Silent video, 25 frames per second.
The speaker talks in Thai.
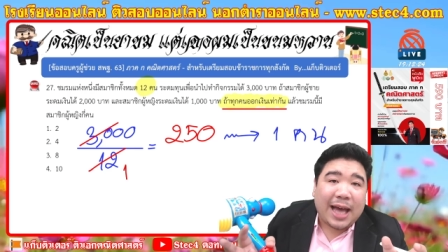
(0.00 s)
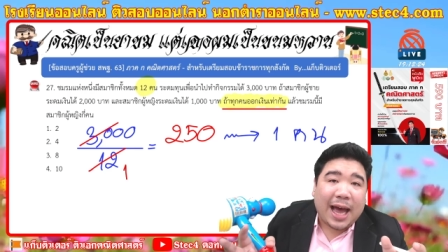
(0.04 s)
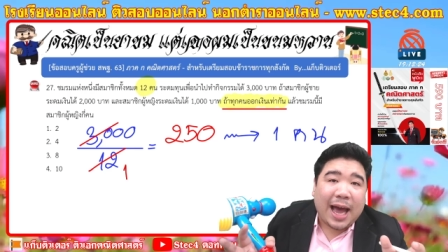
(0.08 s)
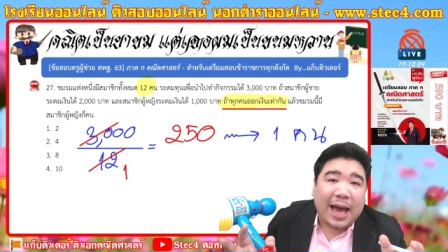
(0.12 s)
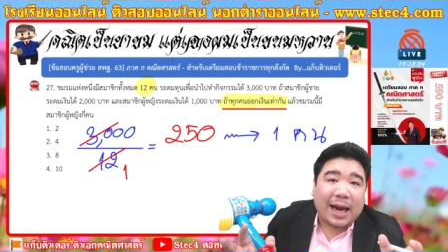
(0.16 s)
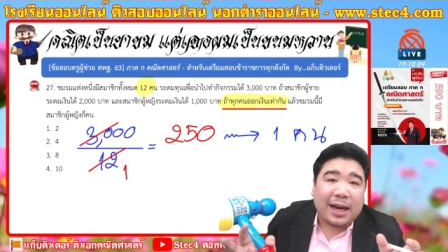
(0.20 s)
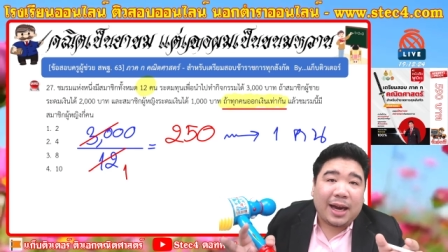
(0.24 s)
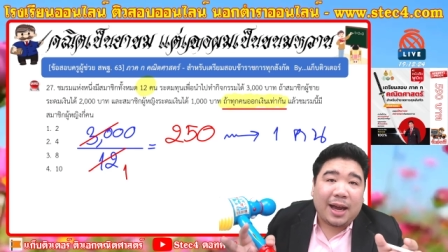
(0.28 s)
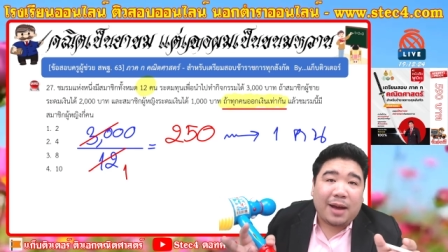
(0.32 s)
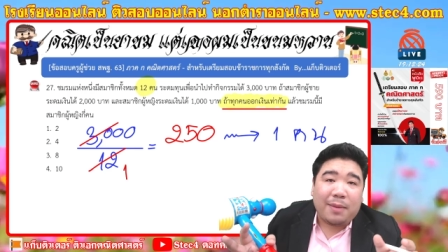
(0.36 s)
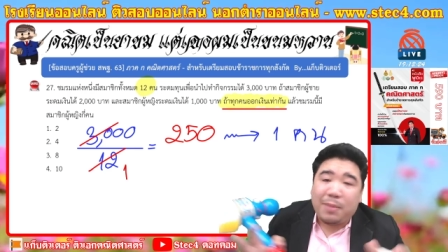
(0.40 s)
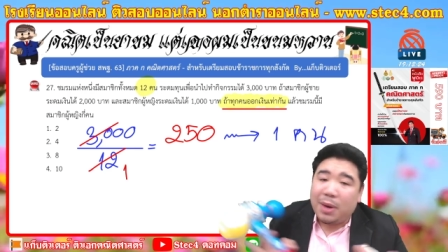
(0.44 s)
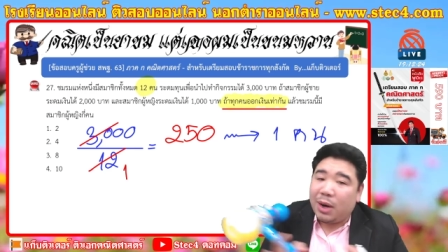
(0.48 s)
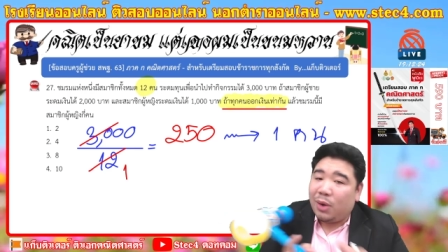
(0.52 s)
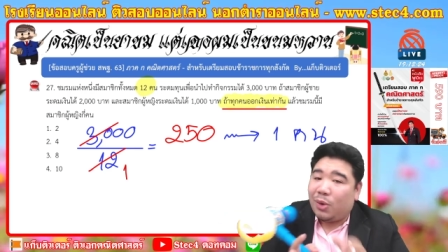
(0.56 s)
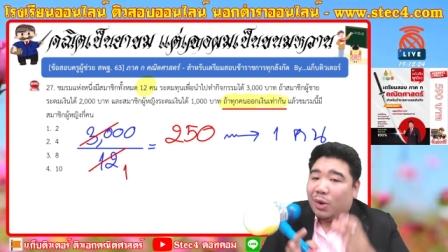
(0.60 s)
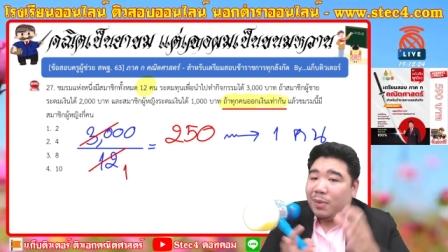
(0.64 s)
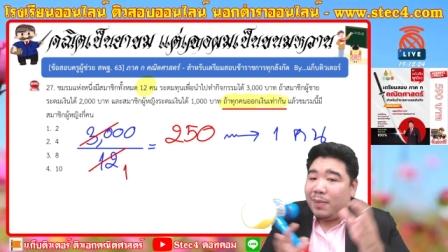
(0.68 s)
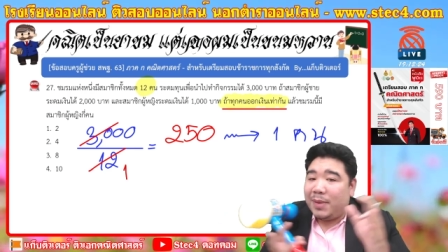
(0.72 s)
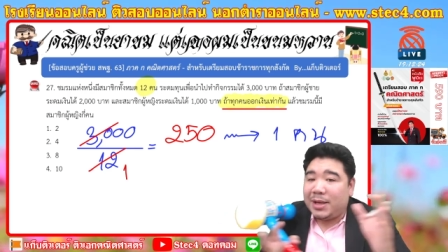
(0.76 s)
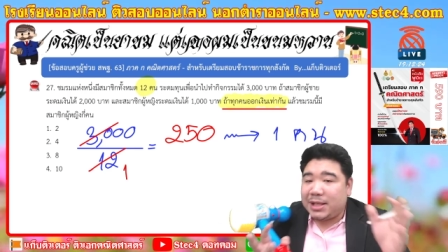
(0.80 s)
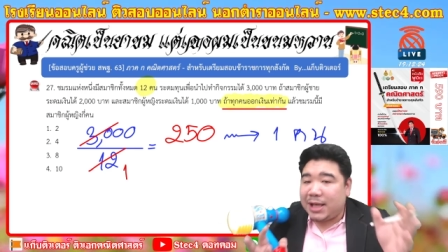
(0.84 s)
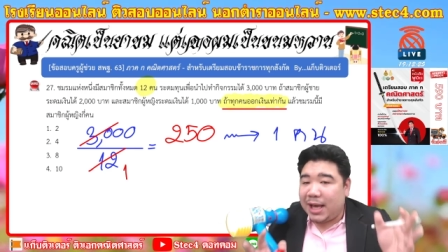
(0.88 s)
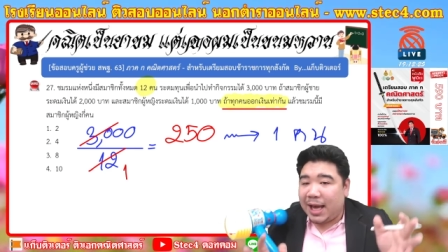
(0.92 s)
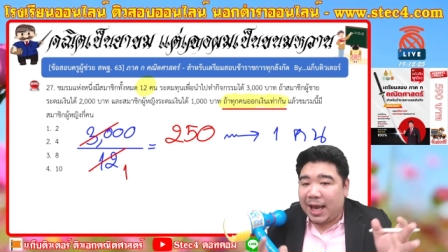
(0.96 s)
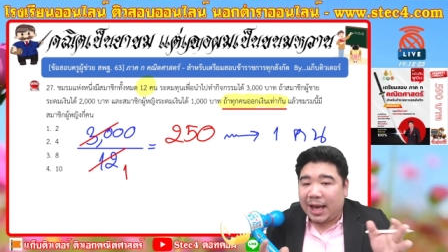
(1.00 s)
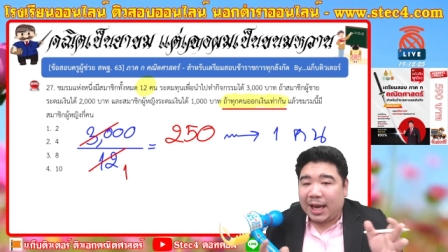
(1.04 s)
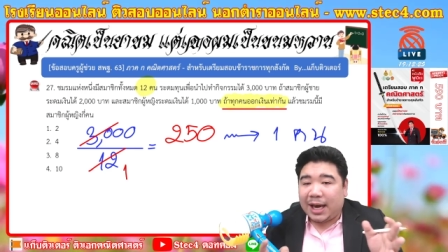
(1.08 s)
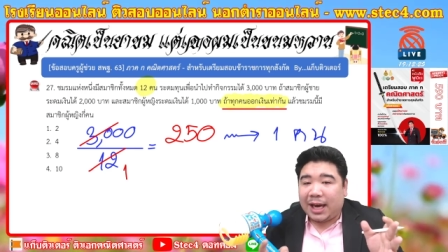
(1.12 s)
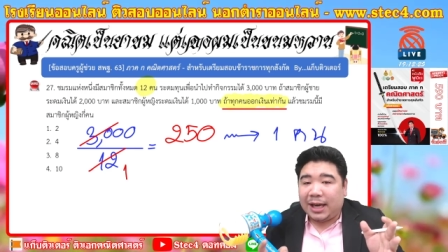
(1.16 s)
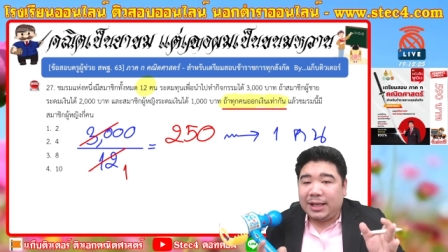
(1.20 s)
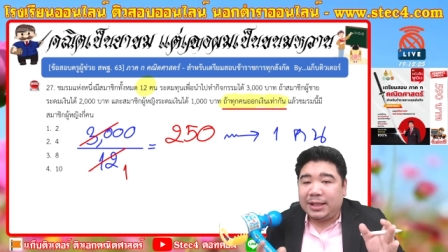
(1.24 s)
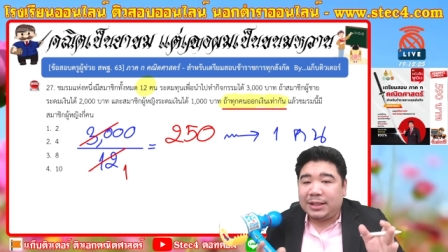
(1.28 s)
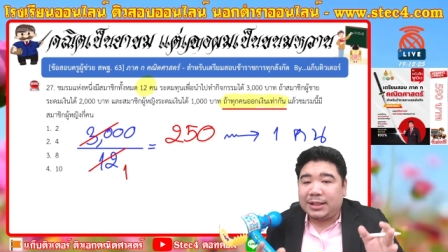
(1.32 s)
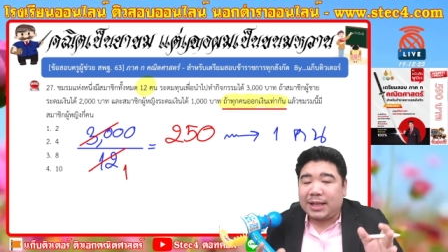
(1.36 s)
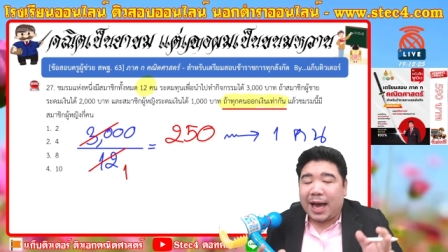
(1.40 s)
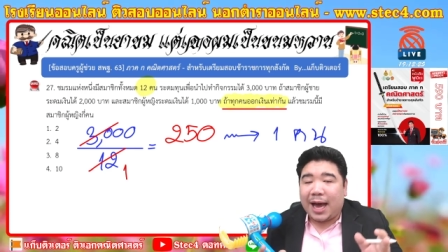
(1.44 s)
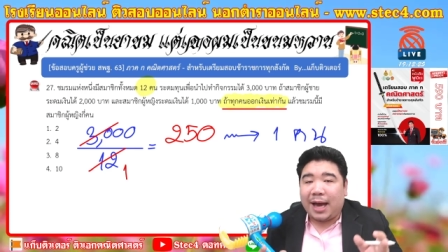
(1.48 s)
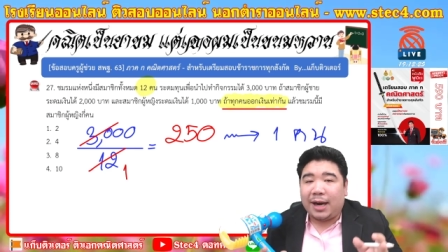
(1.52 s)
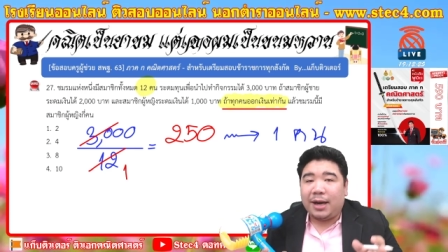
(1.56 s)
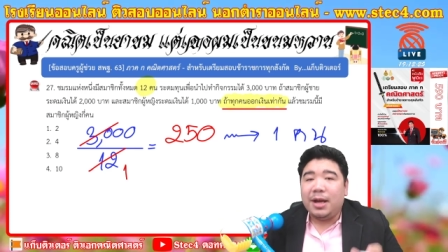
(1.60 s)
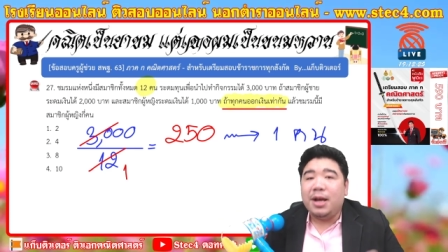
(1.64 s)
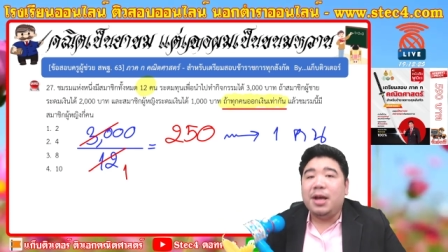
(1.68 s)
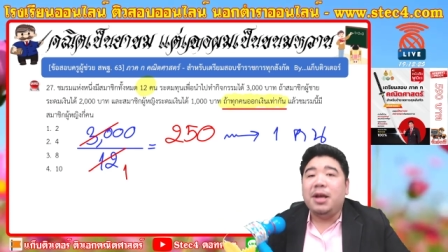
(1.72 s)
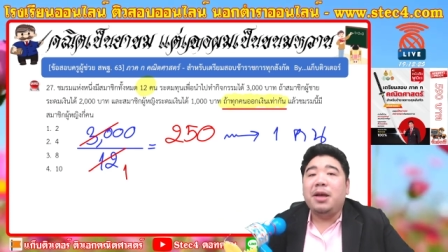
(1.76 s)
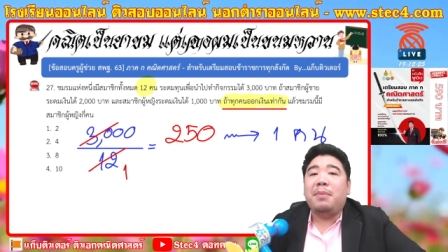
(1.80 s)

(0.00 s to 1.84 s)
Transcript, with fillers: สตร์นะบางคนไม่ใช่เอกคณิตศาสตร์